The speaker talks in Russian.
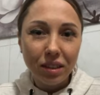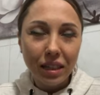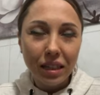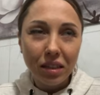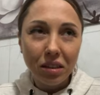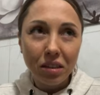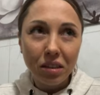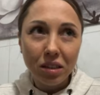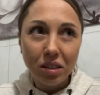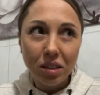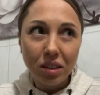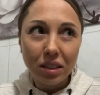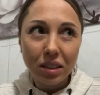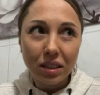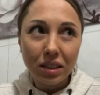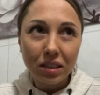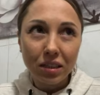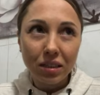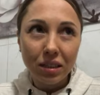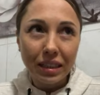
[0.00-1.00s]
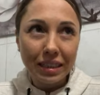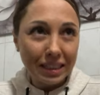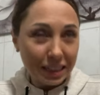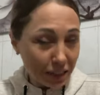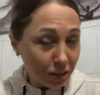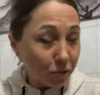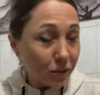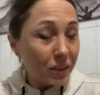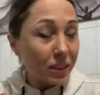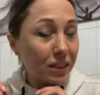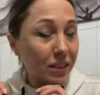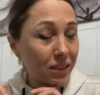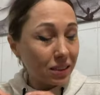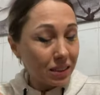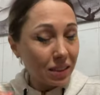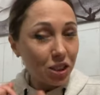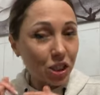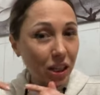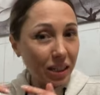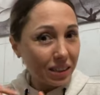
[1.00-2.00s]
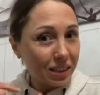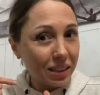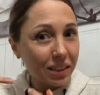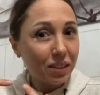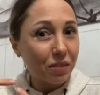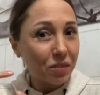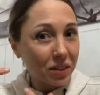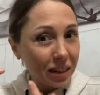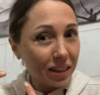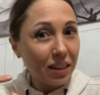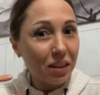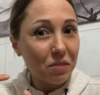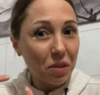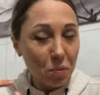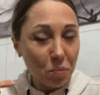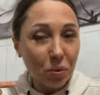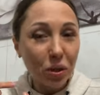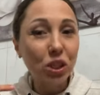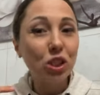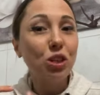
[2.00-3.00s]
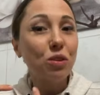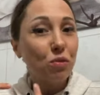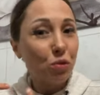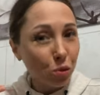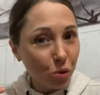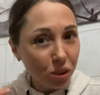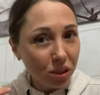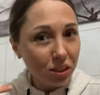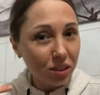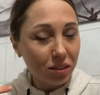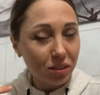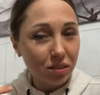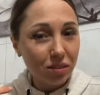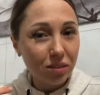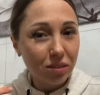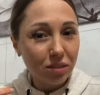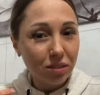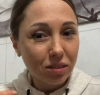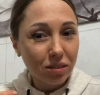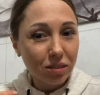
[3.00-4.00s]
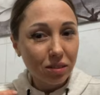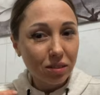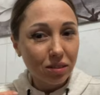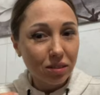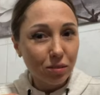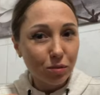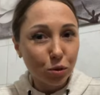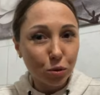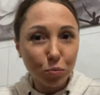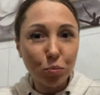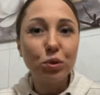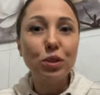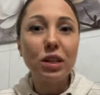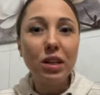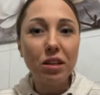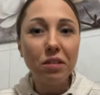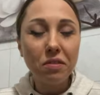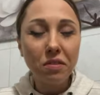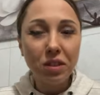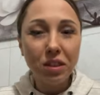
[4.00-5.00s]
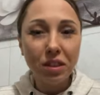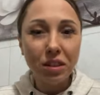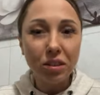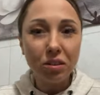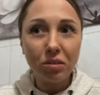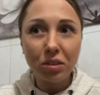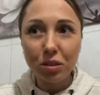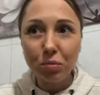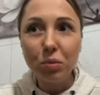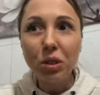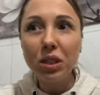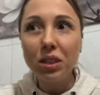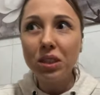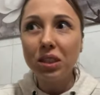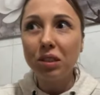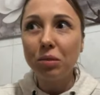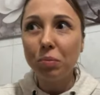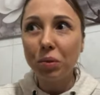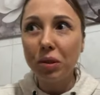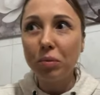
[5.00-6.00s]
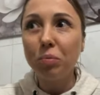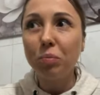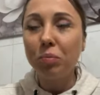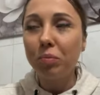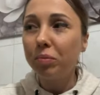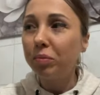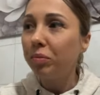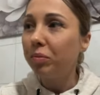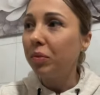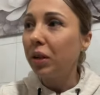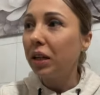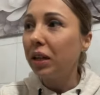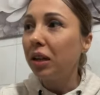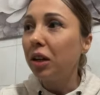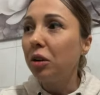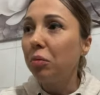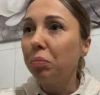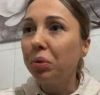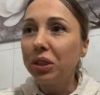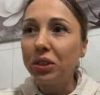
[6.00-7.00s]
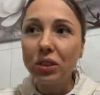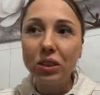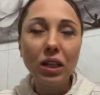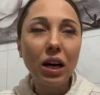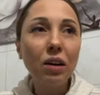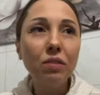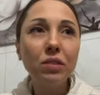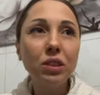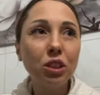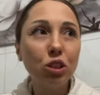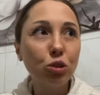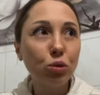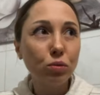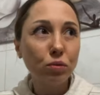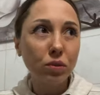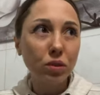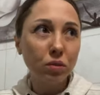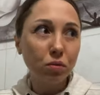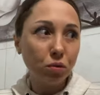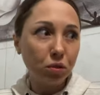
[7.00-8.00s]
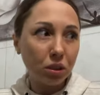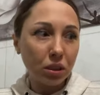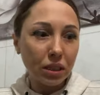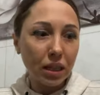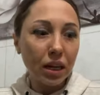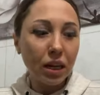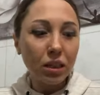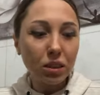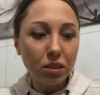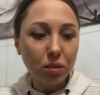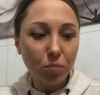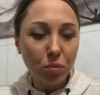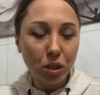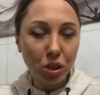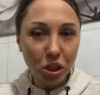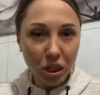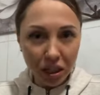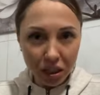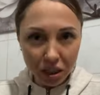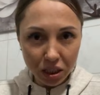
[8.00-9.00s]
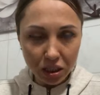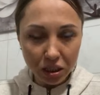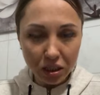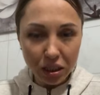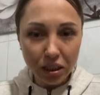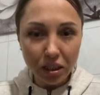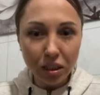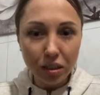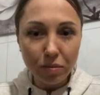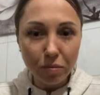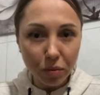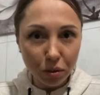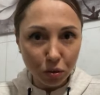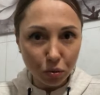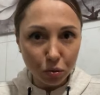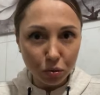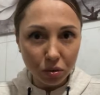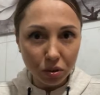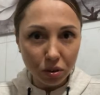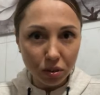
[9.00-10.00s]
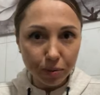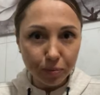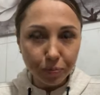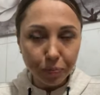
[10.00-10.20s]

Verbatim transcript: И если вы сейчас это в голове проживете, вот после эфира возьмите и прям представьте, что вы вот знаете ближайшие 10 минут,